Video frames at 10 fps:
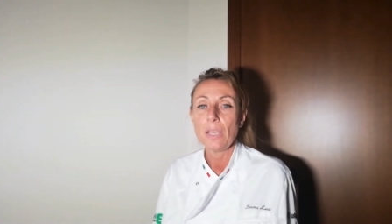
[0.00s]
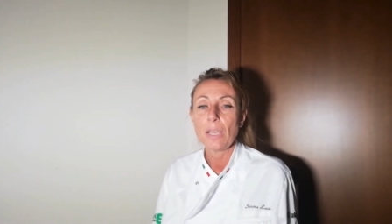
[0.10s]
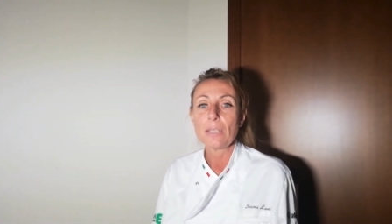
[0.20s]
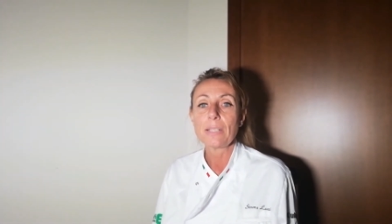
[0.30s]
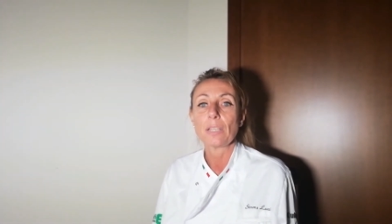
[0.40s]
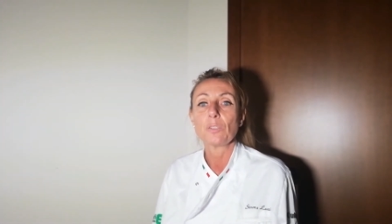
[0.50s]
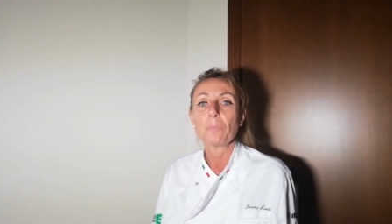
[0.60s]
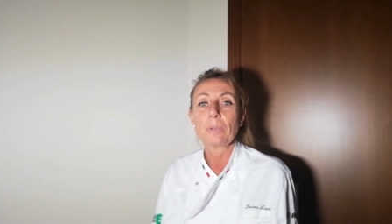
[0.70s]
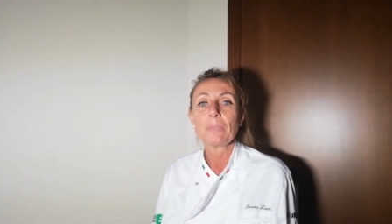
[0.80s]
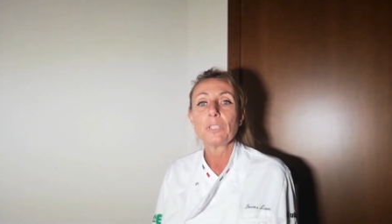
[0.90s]
è stato
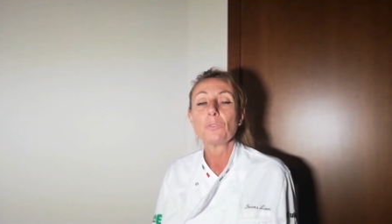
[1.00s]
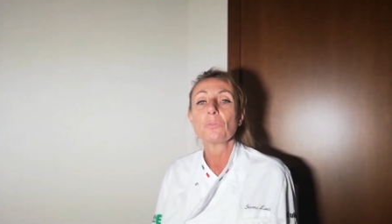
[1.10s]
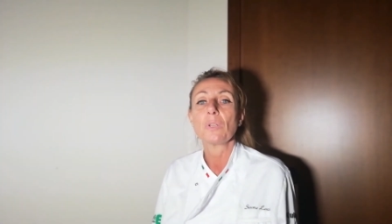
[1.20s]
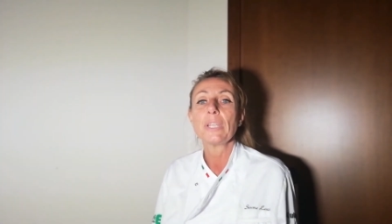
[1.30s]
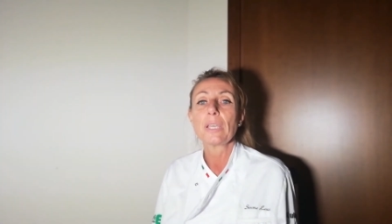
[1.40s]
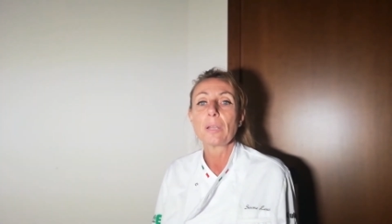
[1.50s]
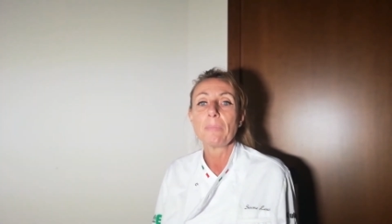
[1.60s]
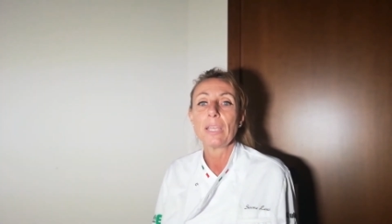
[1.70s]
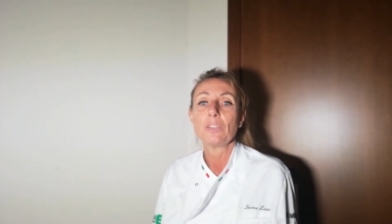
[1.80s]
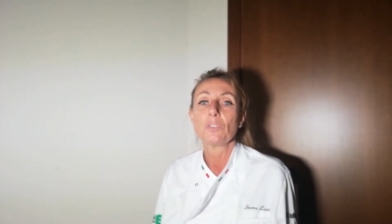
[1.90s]
prima di tutto
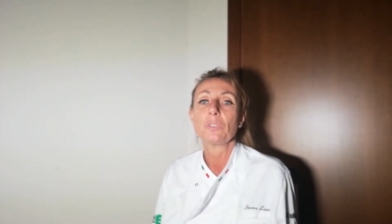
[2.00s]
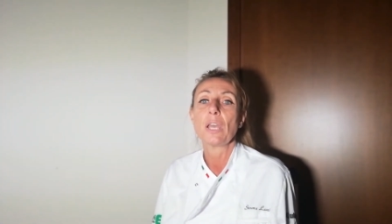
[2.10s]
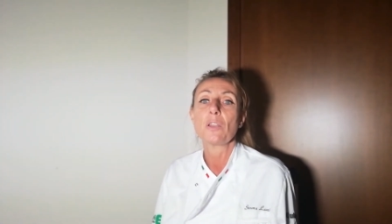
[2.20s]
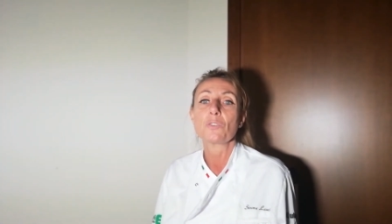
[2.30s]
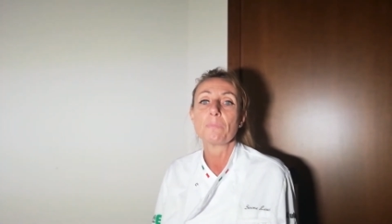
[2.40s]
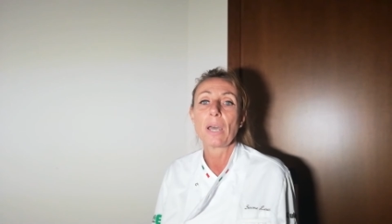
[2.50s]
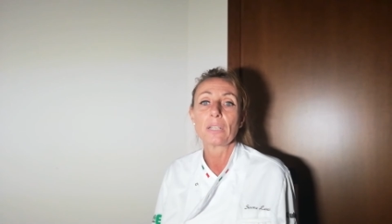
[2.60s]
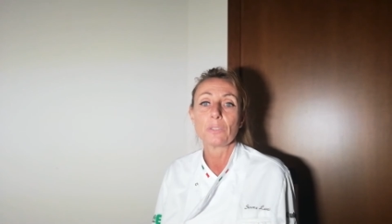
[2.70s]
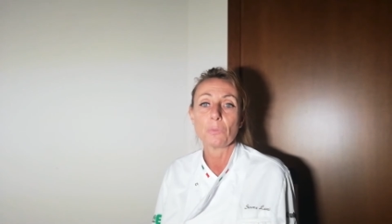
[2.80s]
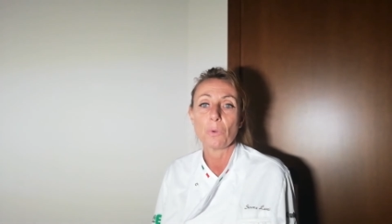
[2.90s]
l'incremento dello
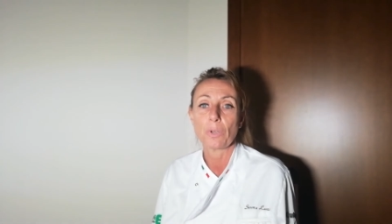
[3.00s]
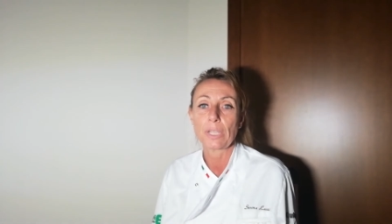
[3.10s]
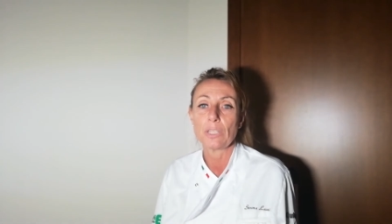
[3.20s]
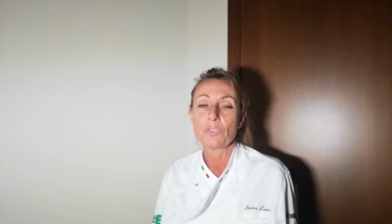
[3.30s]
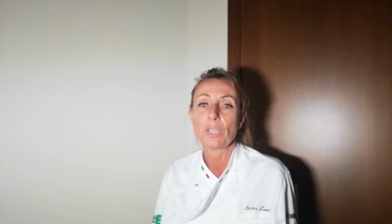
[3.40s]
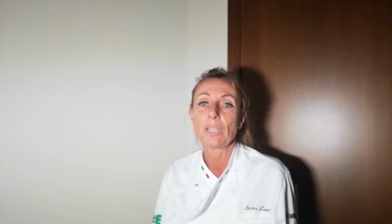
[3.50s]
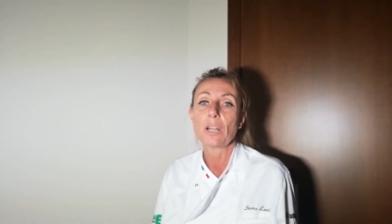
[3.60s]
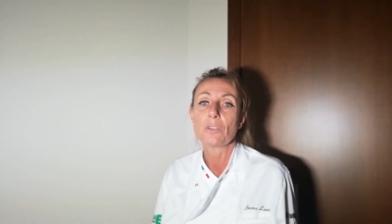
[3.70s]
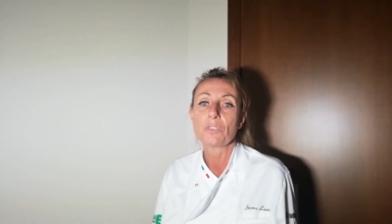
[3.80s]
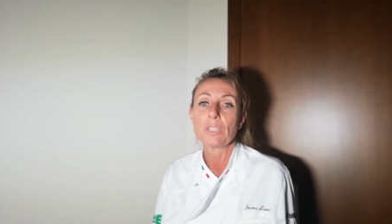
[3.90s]
smart working, cioè
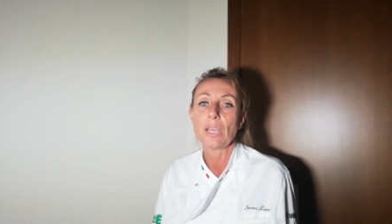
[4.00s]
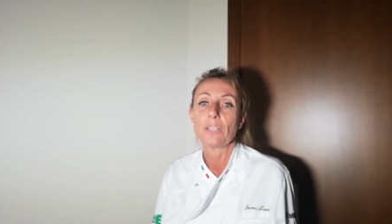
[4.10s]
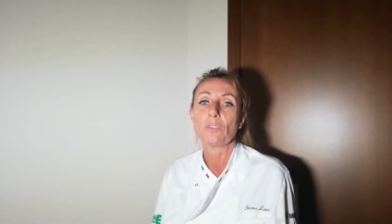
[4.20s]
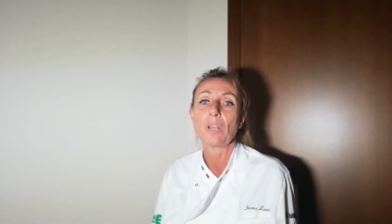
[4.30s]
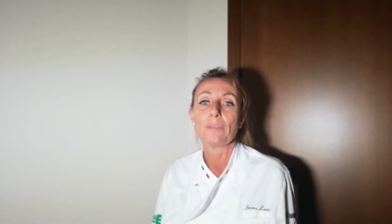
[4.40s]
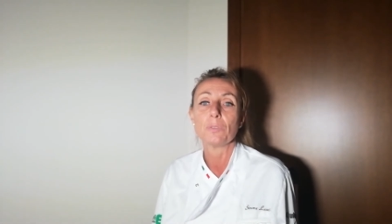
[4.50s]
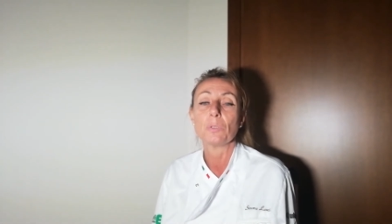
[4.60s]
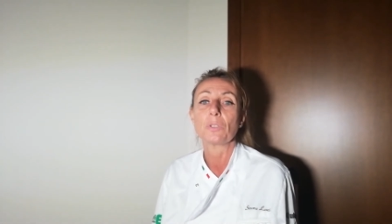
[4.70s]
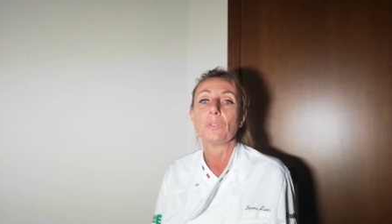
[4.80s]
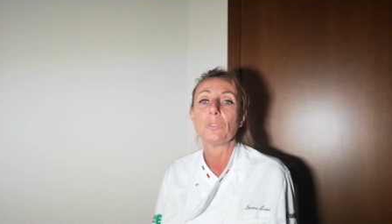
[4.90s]
del cosiddetto
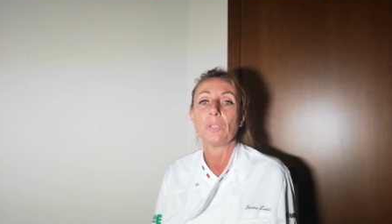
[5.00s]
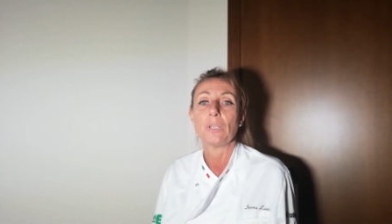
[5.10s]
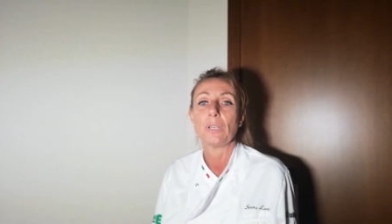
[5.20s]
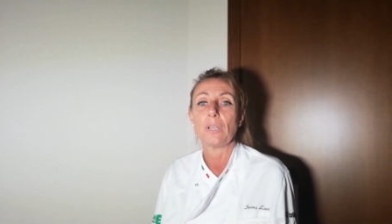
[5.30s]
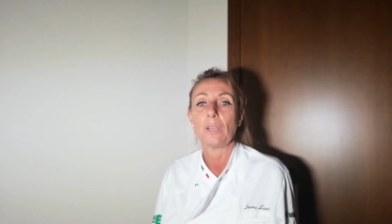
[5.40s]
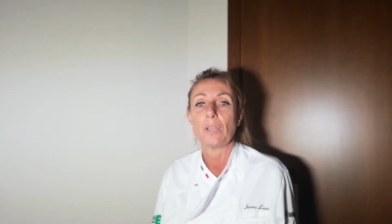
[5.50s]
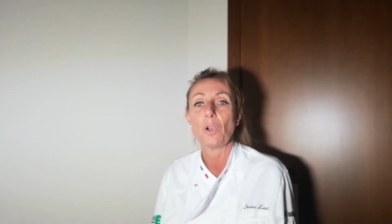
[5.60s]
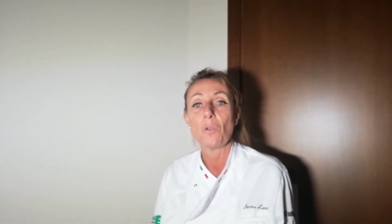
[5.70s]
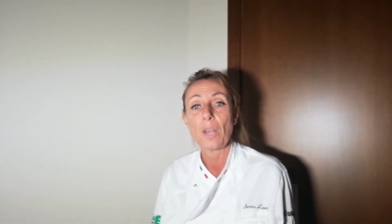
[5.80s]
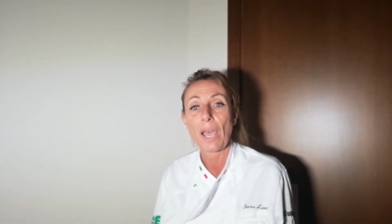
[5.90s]
lavoro eh,
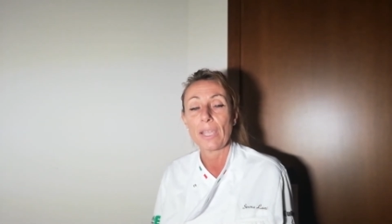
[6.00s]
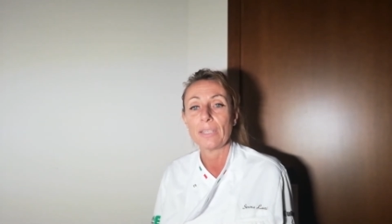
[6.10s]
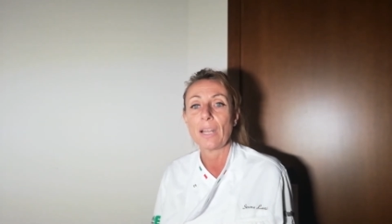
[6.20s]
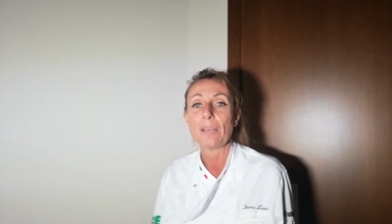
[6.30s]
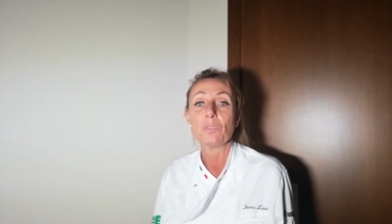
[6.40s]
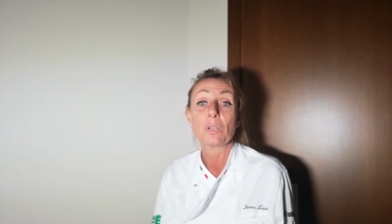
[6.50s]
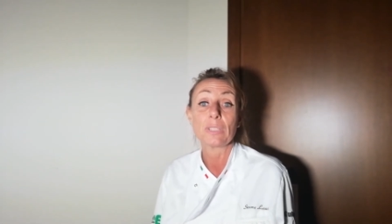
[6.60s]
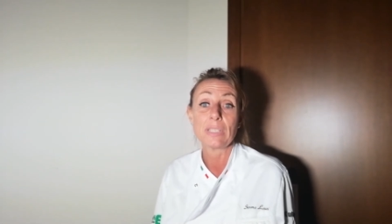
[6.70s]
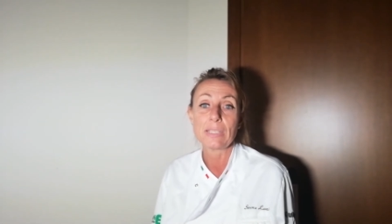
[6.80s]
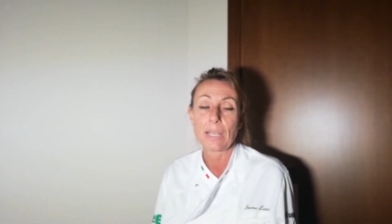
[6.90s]
online, lavoro a
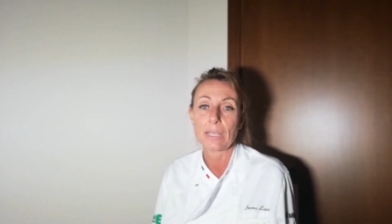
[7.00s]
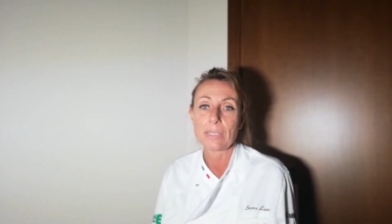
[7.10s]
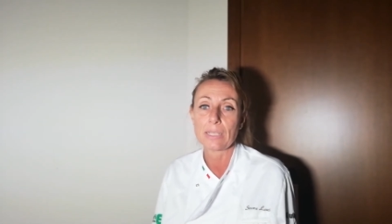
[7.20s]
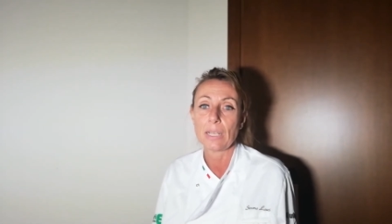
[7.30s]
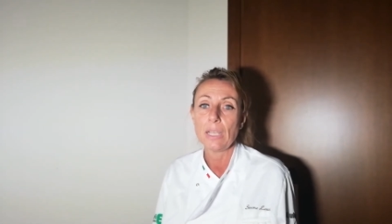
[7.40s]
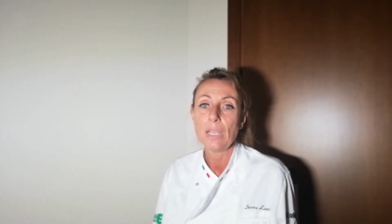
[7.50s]
distanza.